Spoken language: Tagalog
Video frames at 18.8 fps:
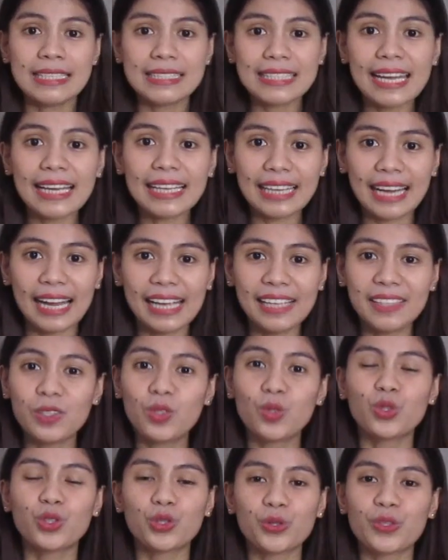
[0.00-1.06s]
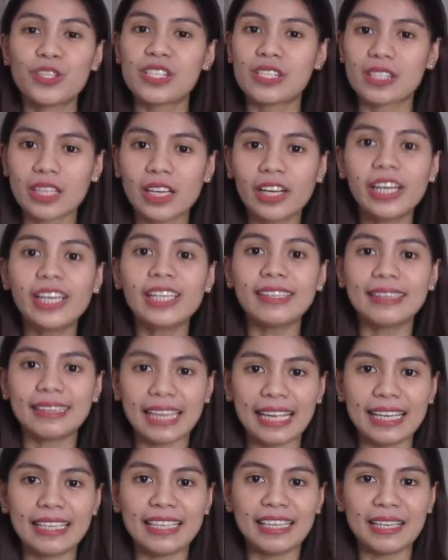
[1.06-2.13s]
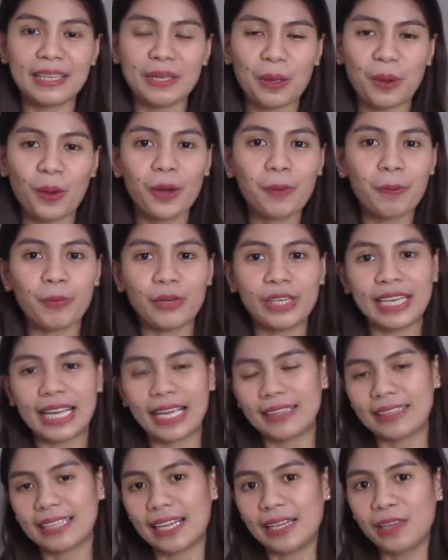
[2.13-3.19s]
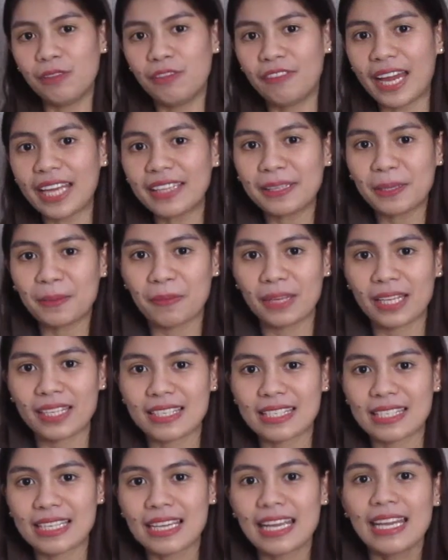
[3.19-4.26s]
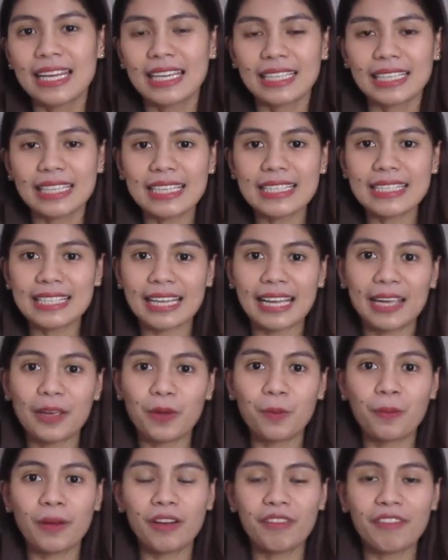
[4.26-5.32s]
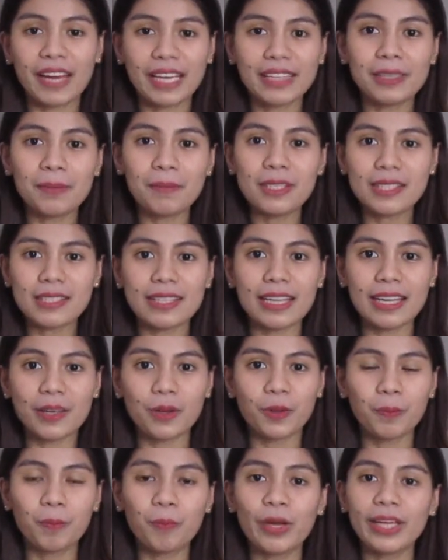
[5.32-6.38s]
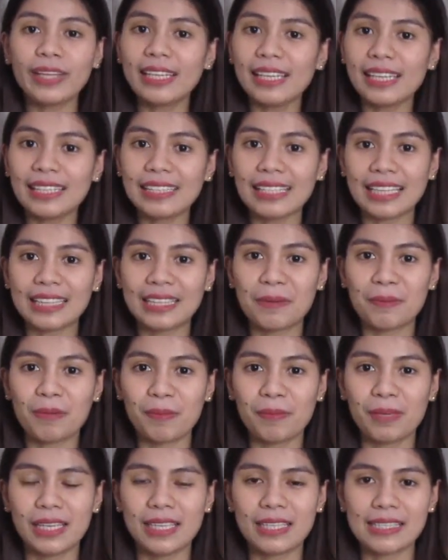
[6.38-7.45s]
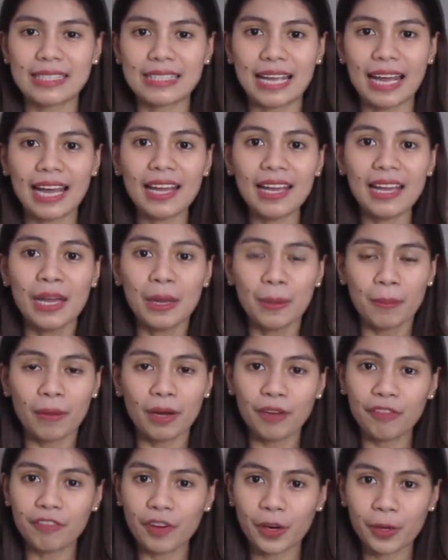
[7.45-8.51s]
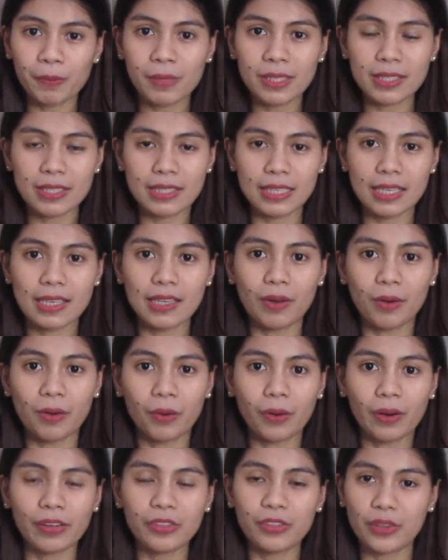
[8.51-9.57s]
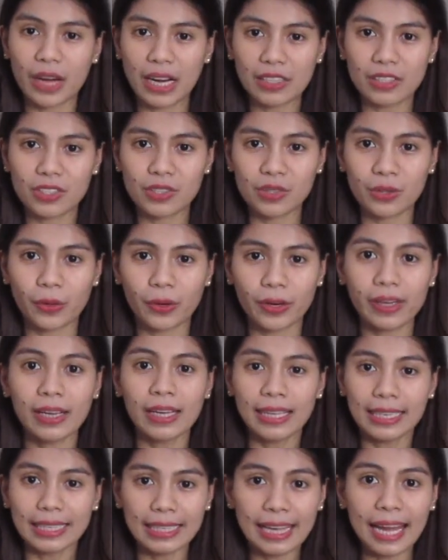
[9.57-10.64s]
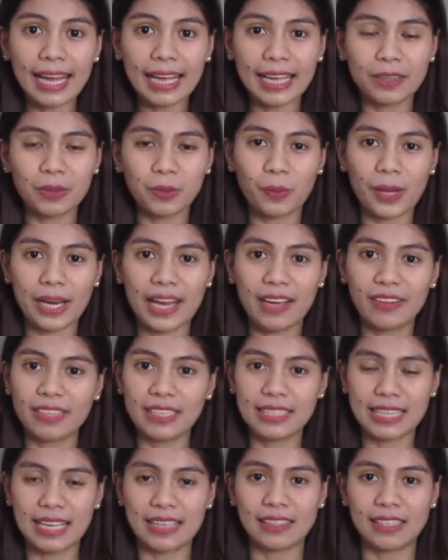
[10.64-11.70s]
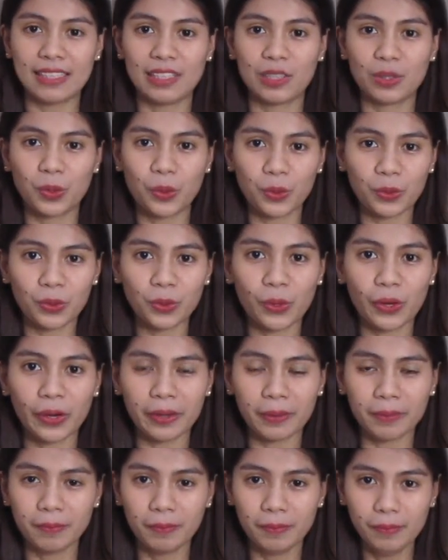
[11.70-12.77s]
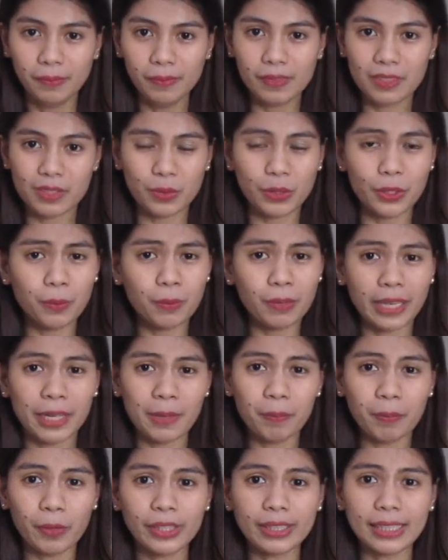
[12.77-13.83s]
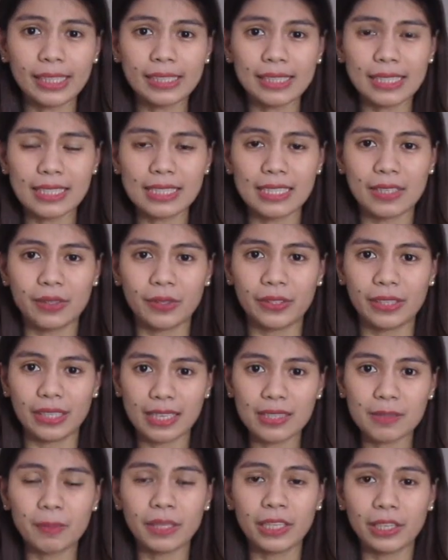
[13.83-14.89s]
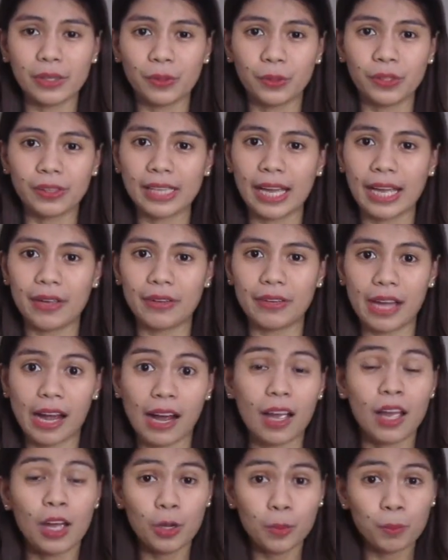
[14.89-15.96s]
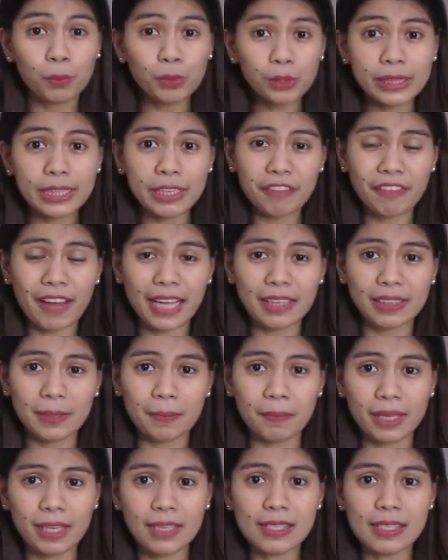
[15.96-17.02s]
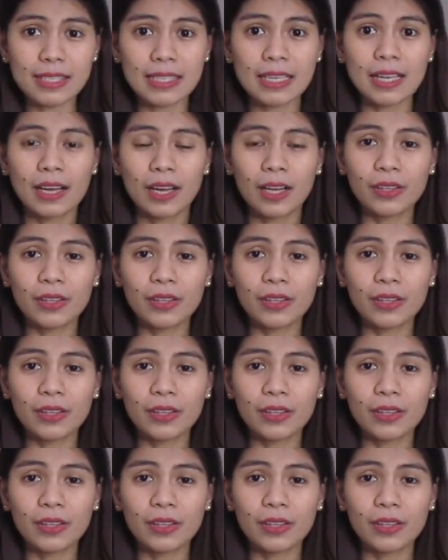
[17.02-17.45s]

Second, you should start taking your prenatal vitamins. Kasi yung mga vitamins na yun, pwede lang nating mabili sa mga pharmacy or drugstore kahit walang reseta ng doktor. So yung mga important kasi yun is magkaroon tayo ng multivitamins.